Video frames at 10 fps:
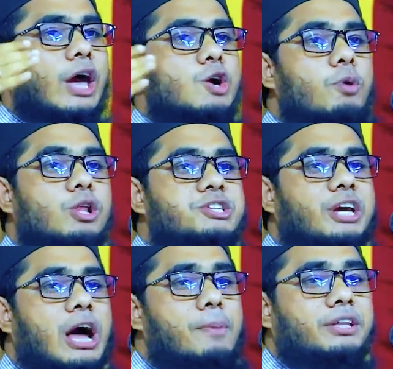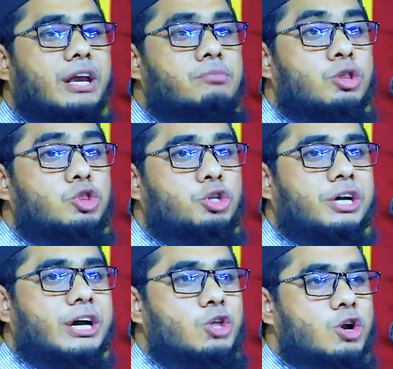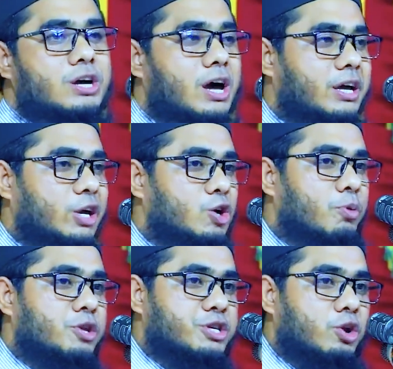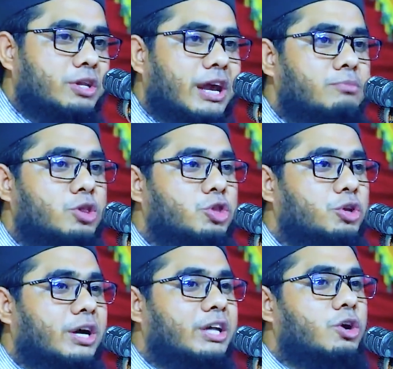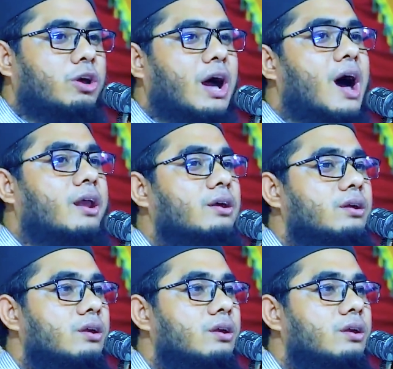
কেউ বলছেন আমাদের মধ্য থেকে দরকার কেউ বলছেন ওদের মধ্য থেকে দরকার